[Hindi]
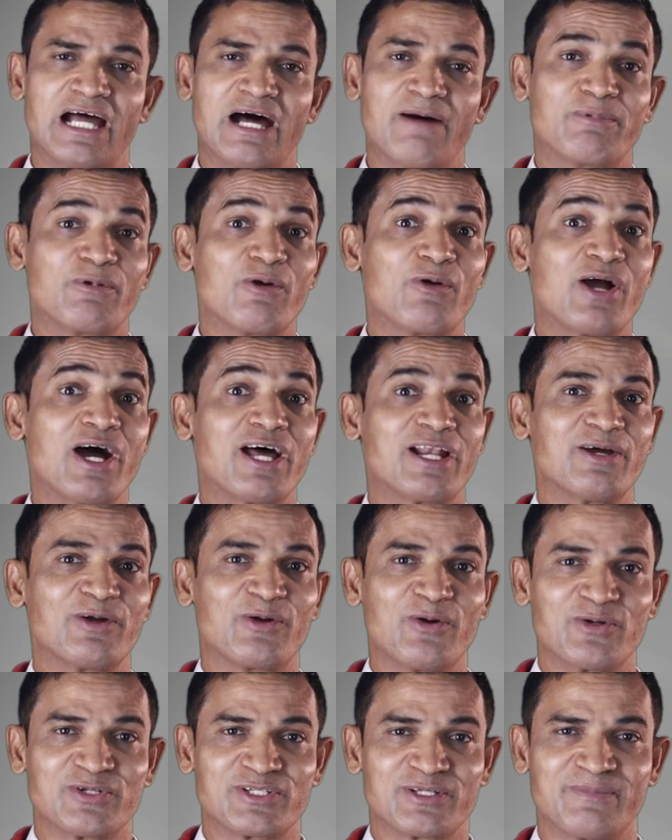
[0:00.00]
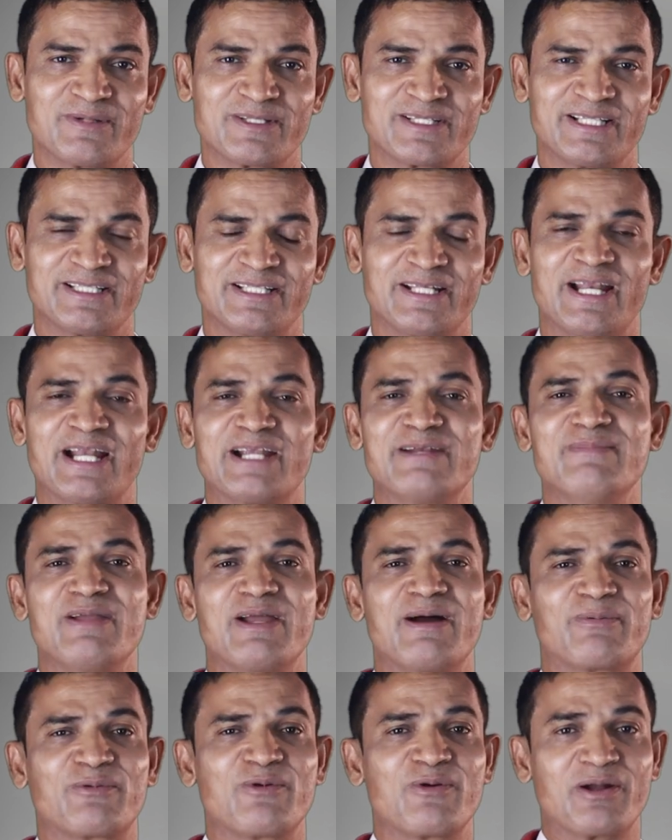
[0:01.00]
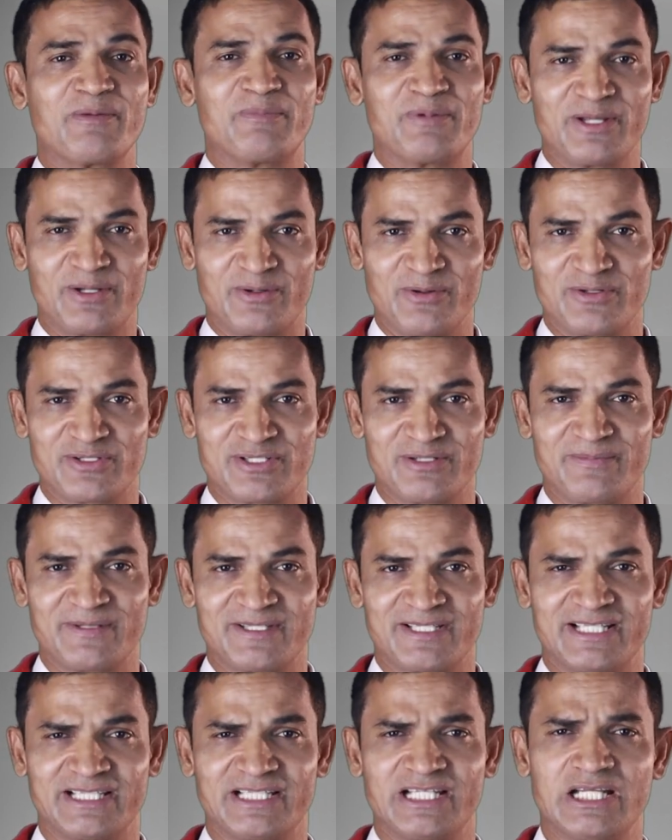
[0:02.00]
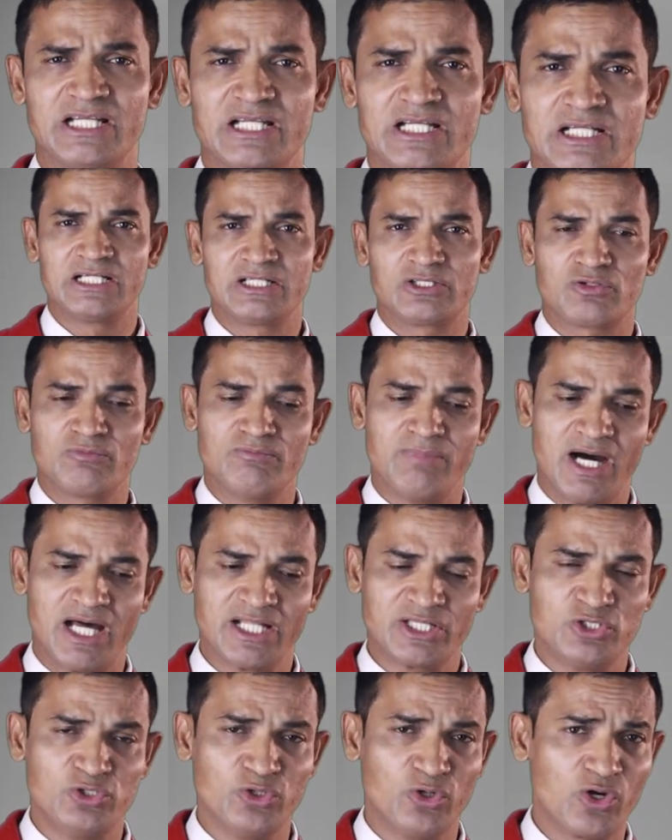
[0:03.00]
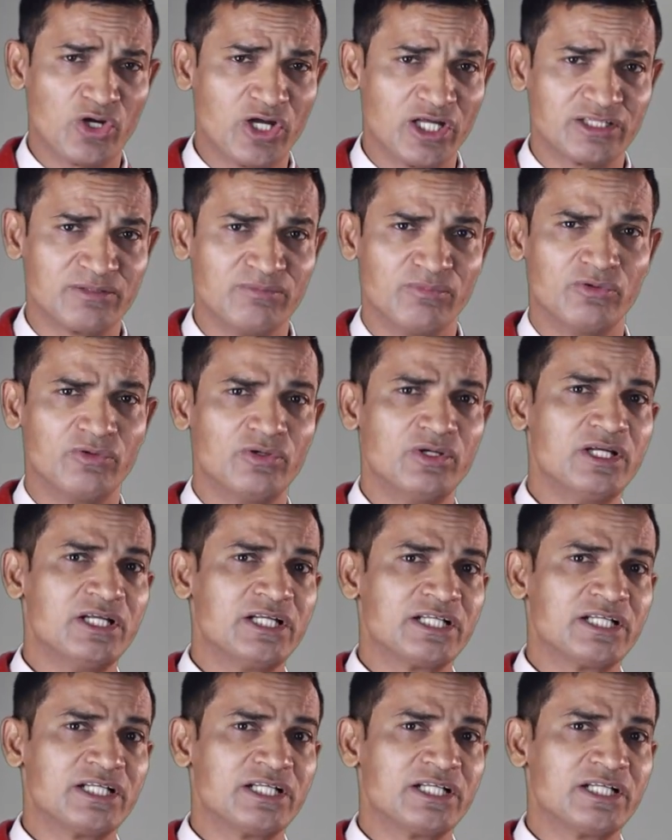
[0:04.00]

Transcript: आपको खाना कौन सा पसंद है रेड में आपको कपड़े कौन से पसंद है तो बात जो ख़त्म हो